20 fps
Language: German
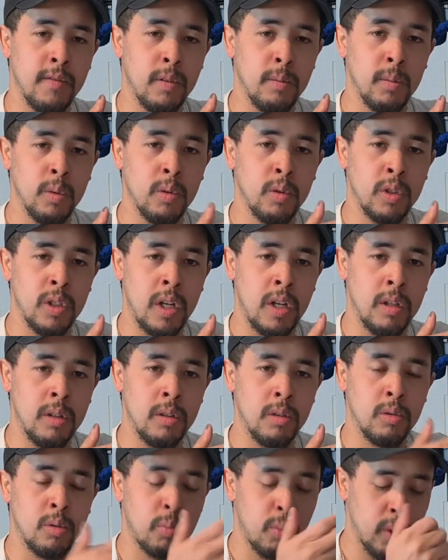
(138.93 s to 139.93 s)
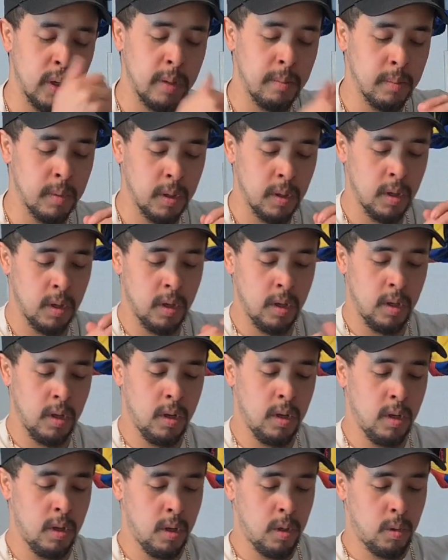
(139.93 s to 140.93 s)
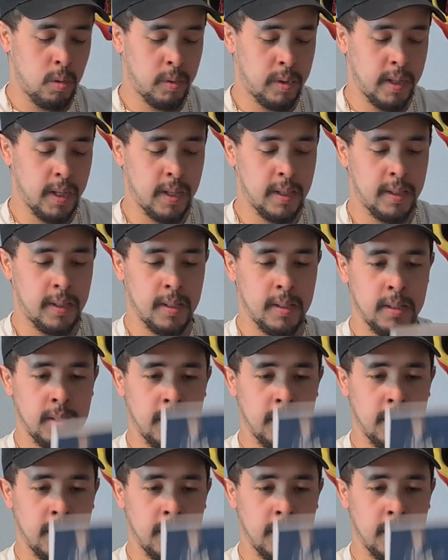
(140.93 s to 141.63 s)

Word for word: von Blue Giant Supreme. Und ja, das